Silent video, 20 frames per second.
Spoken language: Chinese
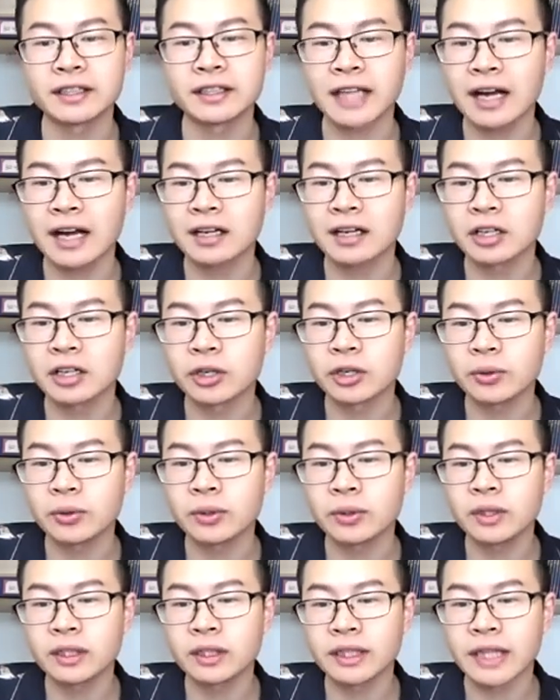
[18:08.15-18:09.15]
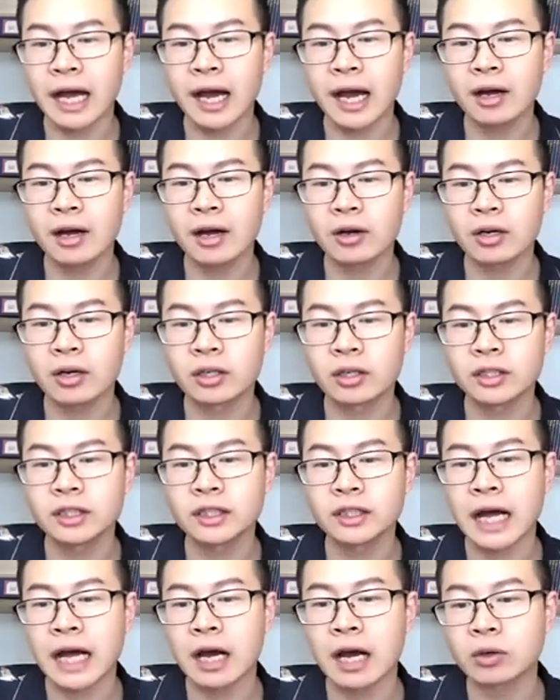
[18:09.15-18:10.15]
他和郁达
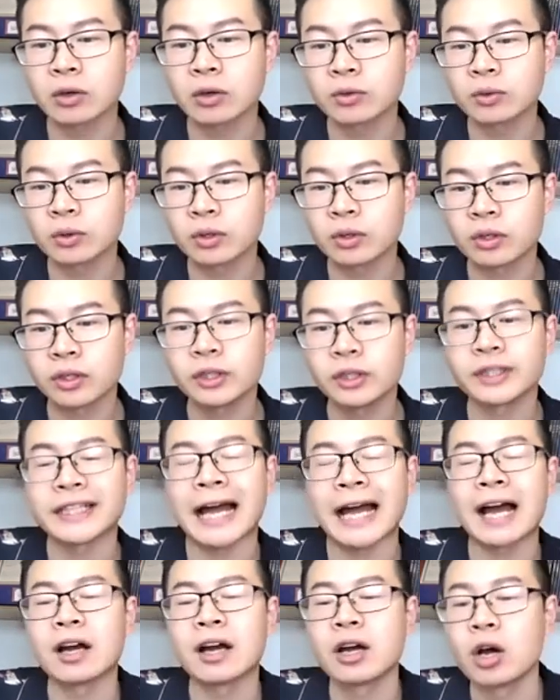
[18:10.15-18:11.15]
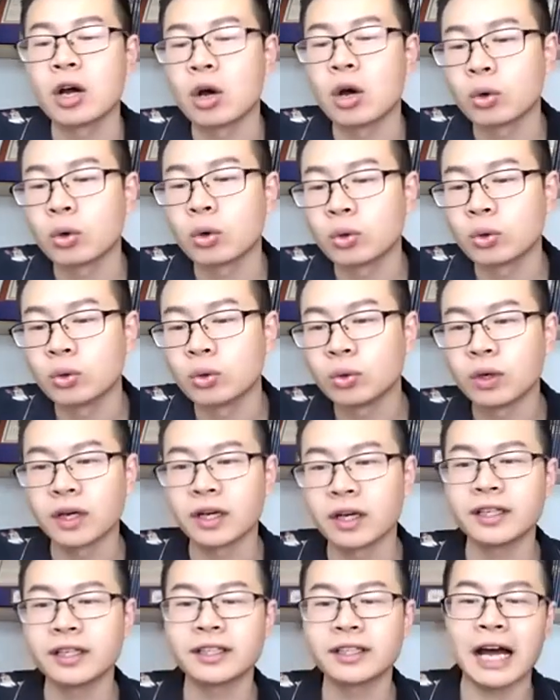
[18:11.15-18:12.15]
郁达郁达夫
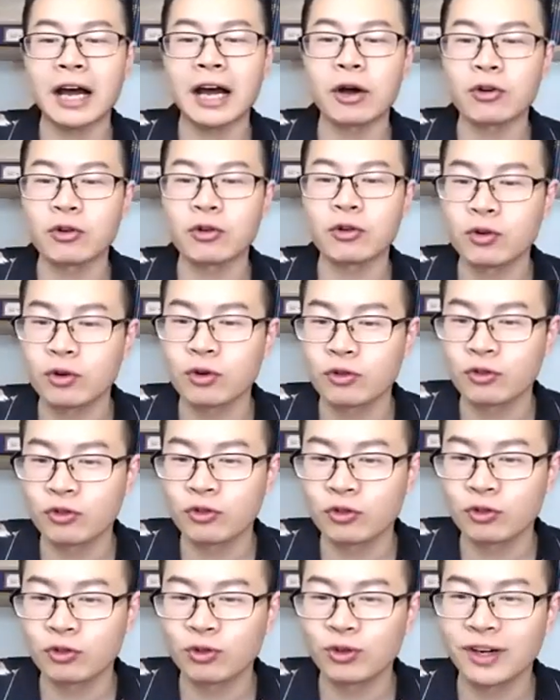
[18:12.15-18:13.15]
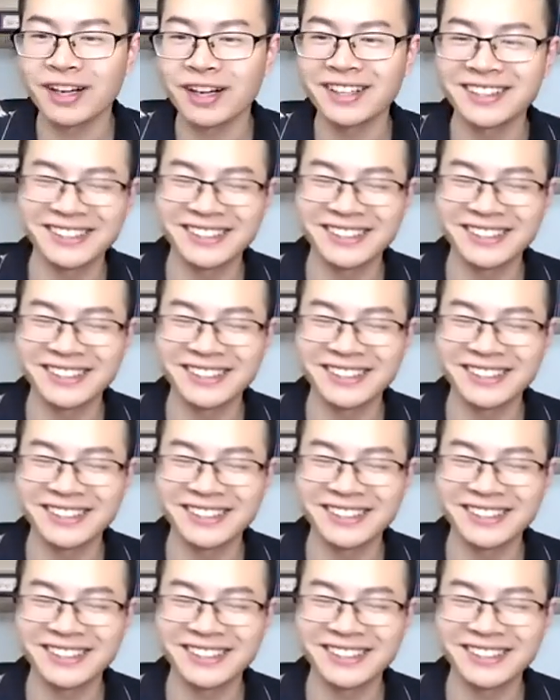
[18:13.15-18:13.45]
郁达夫